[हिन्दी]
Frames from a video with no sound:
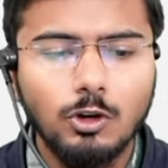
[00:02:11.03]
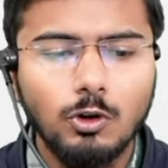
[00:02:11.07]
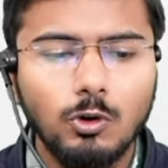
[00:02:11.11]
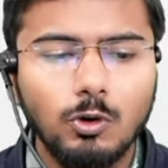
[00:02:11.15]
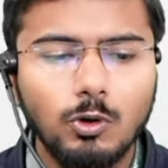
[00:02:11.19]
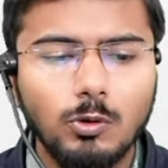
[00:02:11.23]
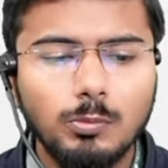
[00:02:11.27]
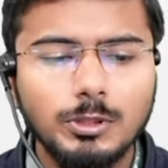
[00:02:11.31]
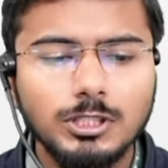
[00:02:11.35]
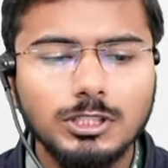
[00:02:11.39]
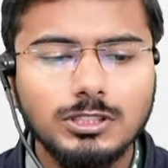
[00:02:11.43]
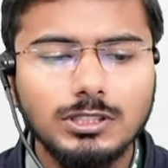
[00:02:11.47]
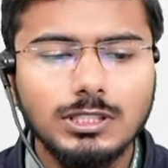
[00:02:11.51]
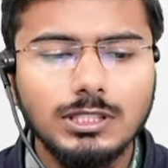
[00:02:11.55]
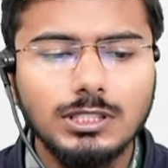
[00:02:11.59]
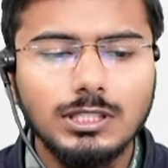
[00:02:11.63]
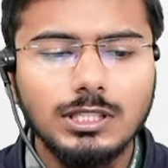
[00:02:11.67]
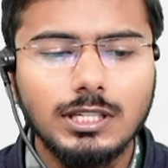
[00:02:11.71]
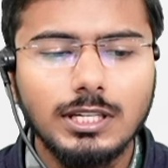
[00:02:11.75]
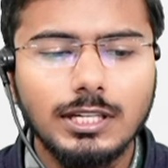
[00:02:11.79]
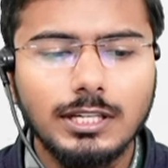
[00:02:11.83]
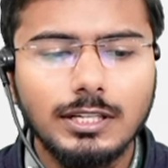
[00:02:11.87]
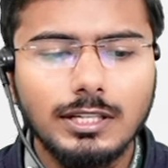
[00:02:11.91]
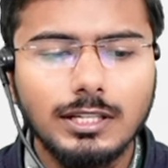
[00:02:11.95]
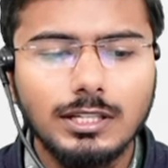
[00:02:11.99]
ओबीसी
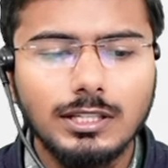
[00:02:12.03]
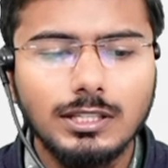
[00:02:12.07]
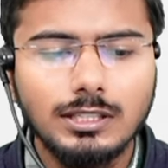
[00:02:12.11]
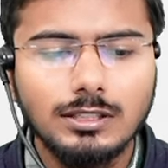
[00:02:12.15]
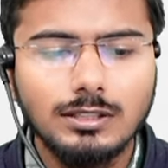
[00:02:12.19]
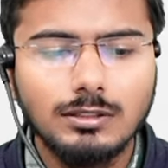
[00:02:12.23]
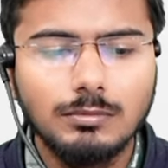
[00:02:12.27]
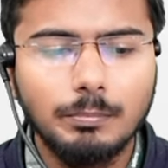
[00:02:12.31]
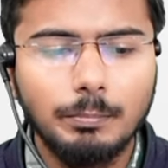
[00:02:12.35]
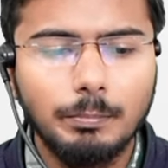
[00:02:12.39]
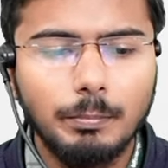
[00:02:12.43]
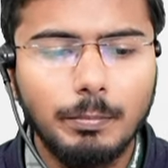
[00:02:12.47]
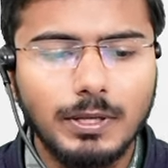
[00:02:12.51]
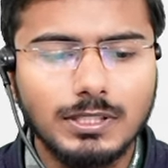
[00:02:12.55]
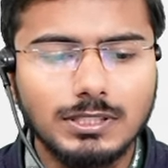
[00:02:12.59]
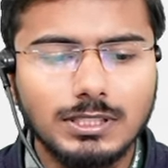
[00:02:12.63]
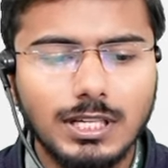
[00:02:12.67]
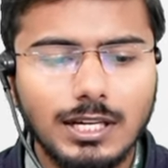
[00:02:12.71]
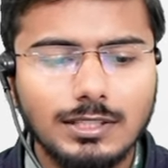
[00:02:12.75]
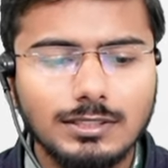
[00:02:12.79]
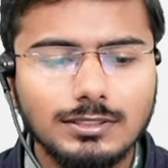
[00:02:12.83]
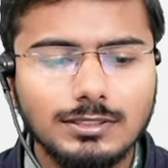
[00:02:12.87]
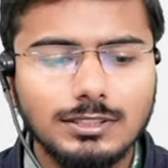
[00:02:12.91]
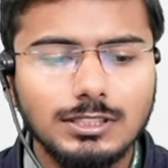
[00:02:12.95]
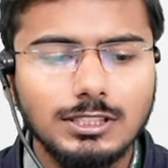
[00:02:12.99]
के अंतर्गत
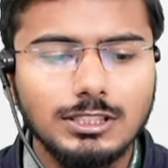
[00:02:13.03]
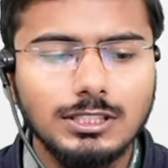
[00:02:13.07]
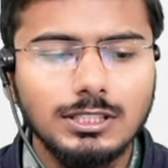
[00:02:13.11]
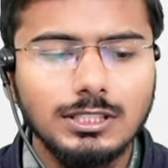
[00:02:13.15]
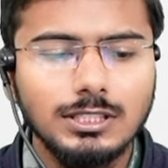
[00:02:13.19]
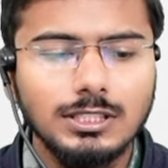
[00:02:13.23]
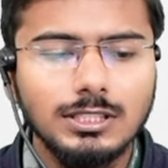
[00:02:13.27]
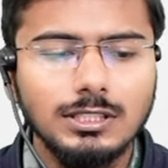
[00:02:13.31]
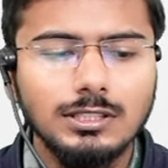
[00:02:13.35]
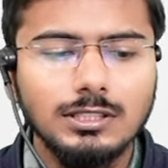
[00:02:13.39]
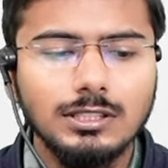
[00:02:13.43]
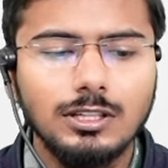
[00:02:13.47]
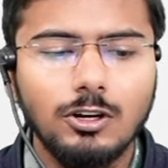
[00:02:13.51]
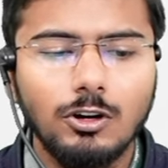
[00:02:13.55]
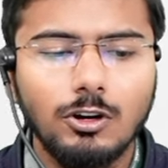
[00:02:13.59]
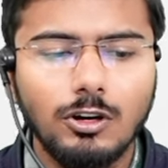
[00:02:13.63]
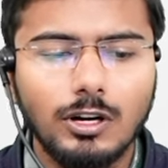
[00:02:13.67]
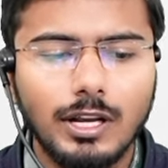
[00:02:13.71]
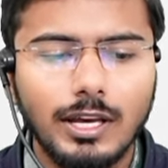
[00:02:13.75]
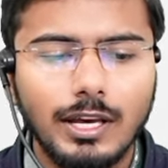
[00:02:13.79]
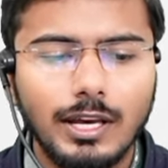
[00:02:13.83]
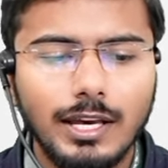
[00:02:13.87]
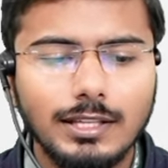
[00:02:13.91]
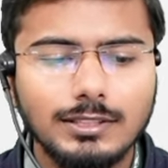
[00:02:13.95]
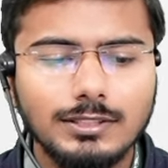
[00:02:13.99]
50 सीटें हैं
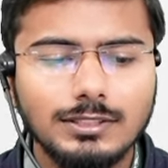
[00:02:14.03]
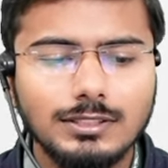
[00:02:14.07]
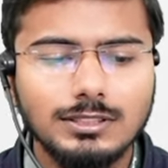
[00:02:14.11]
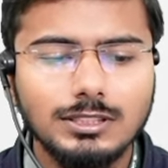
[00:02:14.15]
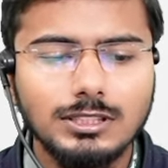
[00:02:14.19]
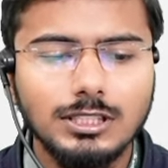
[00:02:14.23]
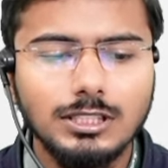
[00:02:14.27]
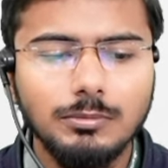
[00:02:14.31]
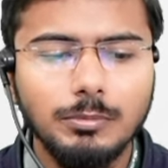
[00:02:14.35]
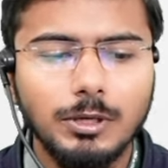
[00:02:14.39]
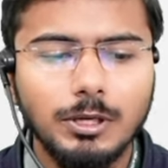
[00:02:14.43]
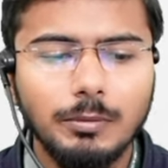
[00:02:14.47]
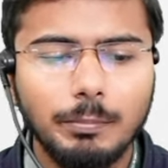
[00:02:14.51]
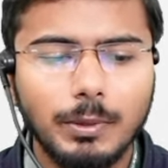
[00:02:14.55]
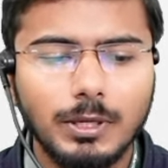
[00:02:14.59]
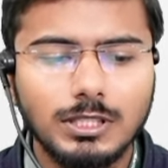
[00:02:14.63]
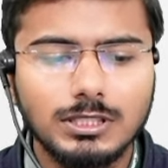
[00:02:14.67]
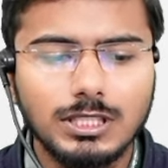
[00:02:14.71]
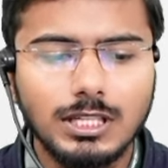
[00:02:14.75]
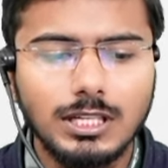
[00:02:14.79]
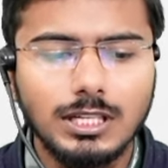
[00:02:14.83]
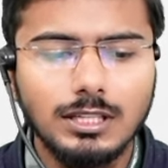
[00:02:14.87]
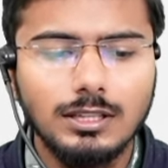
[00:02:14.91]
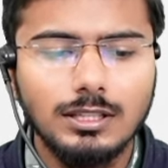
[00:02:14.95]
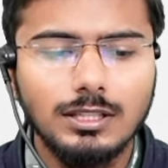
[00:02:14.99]
और एससी में
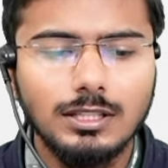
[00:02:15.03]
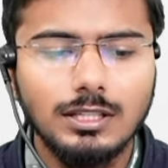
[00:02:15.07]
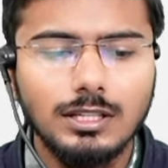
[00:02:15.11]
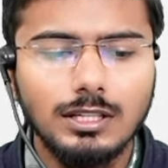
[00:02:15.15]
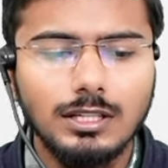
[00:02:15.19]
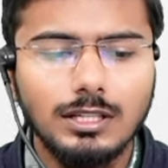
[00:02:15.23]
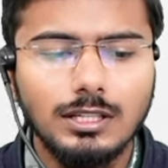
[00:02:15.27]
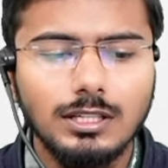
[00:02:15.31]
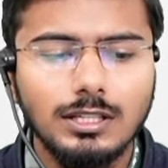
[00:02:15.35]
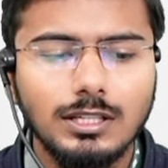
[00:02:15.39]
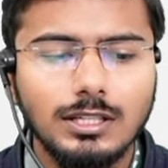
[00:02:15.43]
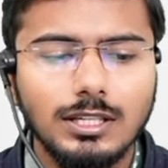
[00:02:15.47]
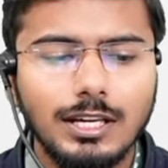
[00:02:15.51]
पचहत्तर